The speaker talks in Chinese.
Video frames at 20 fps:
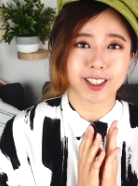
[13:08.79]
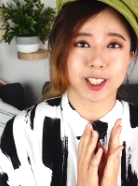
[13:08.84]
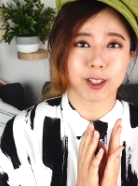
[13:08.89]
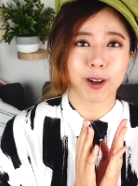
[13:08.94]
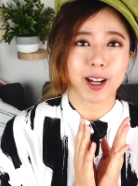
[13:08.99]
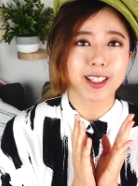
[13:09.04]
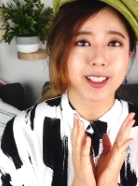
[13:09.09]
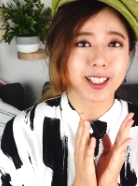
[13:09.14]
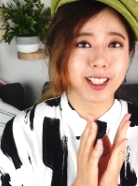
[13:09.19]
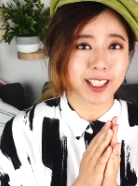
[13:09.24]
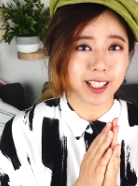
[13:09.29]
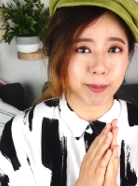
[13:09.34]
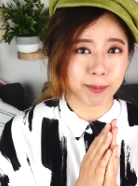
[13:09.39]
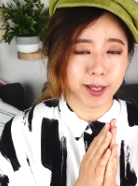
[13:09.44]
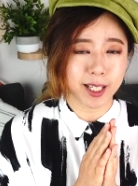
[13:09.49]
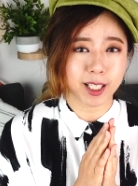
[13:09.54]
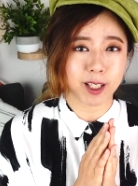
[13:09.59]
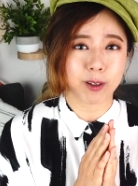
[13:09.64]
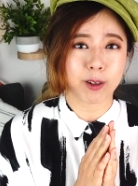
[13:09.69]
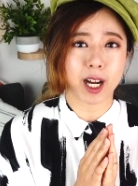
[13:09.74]
喜欢这个影
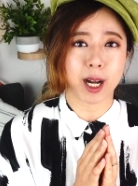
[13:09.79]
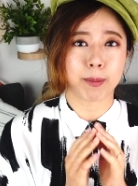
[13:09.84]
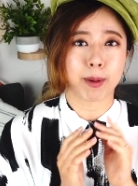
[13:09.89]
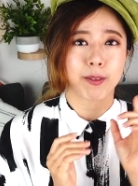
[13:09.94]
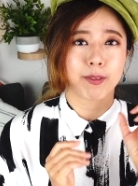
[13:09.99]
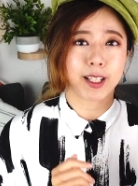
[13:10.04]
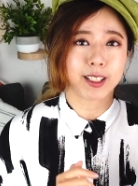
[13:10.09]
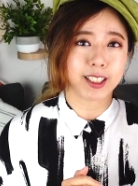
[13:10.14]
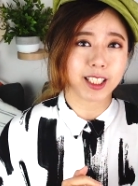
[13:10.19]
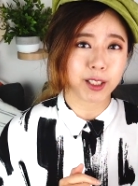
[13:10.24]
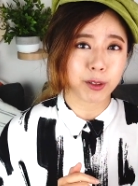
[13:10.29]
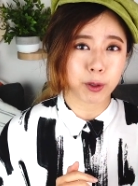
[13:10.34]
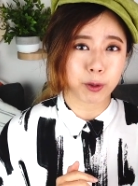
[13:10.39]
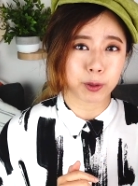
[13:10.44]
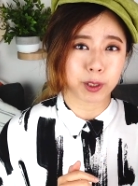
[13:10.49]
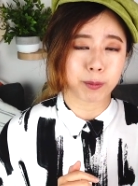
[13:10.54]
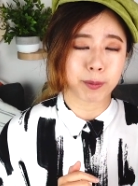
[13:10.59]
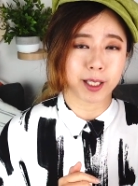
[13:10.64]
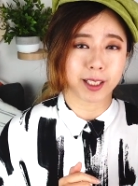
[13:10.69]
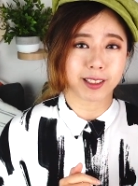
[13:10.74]
片的话，麻烦订阅
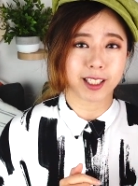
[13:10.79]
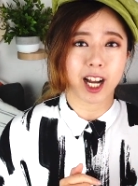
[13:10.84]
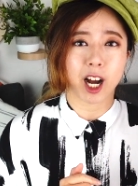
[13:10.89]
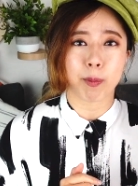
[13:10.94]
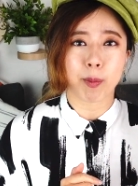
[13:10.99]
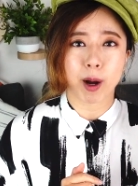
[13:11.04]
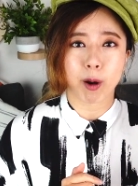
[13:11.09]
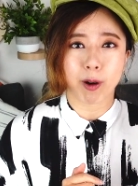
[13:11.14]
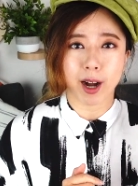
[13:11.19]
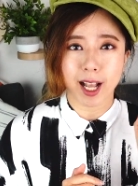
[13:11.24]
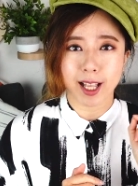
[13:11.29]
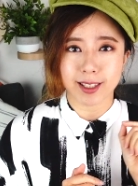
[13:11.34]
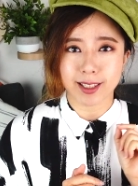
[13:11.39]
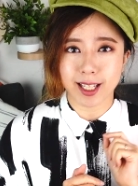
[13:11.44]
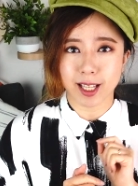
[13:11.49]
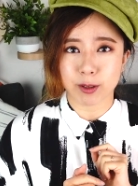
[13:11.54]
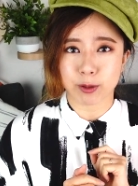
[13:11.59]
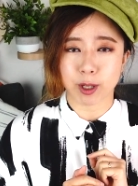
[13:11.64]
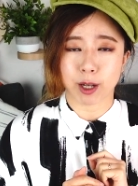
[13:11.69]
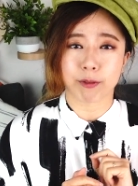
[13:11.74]
我的频道，帮我按
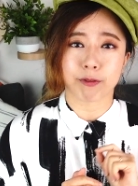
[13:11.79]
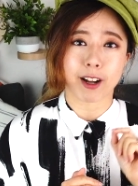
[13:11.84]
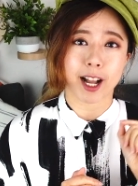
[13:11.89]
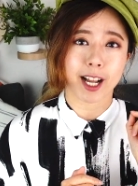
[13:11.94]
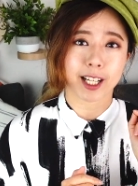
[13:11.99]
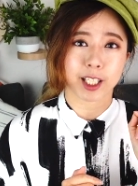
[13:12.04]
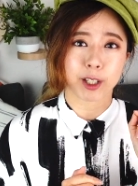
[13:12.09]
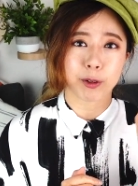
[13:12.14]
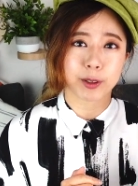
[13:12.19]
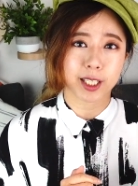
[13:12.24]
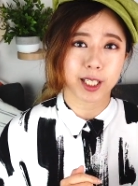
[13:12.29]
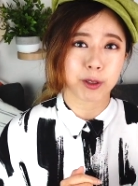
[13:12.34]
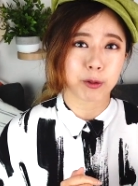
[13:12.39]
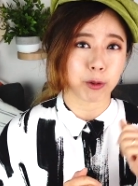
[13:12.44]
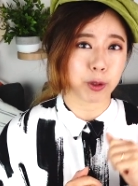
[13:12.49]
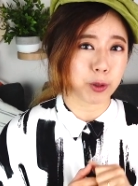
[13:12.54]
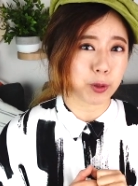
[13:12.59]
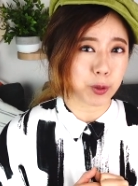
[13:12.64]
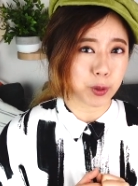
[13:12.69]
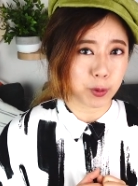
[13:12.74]
赞转发，给我一点
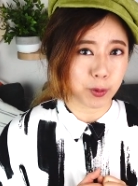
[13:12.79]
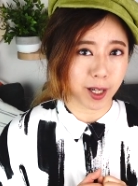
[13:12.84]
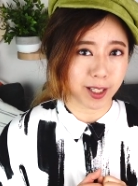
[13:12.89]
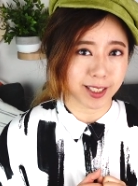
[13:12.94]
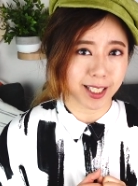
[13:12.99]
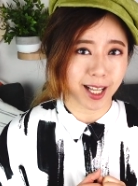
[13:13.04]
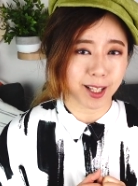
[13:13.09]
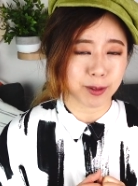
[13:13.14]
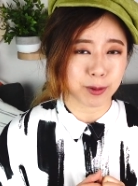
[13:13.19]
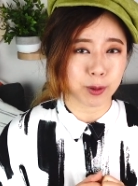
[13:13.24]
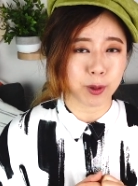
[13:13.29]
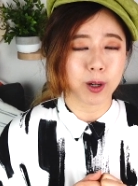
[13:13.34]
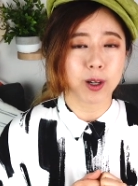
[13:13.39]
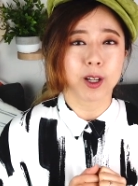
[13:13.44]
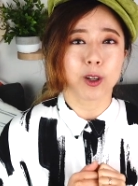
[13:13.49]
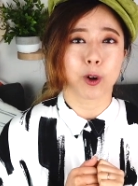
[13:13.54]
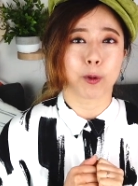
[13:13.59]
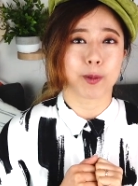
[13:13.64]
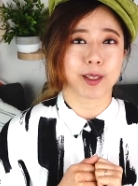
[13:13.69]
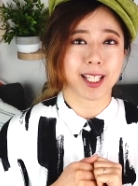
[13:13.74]
鼓励，继续往下做。
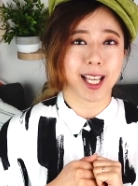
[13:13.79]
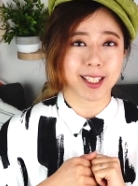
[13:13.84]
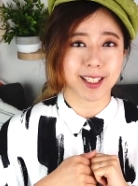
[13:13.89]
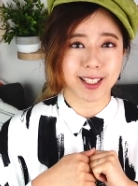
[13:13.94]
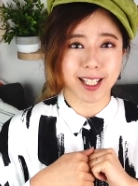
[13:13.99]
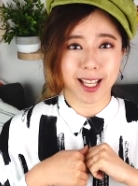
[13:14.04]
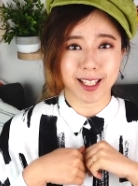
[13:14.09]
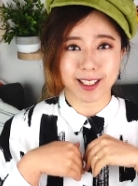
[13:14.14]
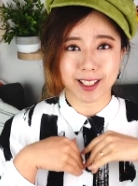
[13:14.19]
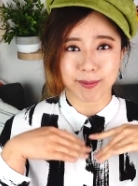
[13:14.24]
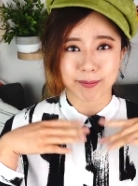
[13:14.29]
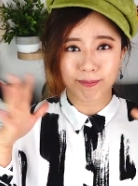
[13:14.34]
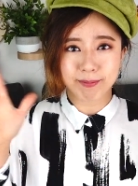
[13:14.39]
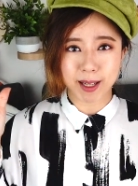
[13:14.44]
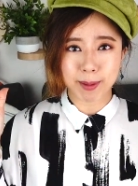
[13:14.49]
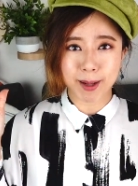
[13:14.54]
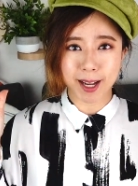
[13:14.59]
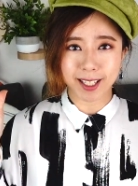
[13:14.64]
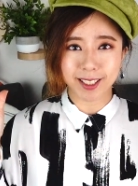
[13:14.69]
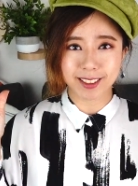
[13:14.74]
我们下次再见，
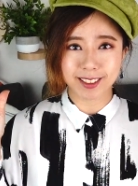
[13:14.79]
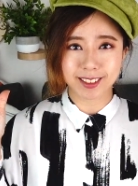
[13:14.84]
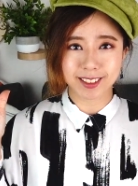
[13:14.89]
拜拜。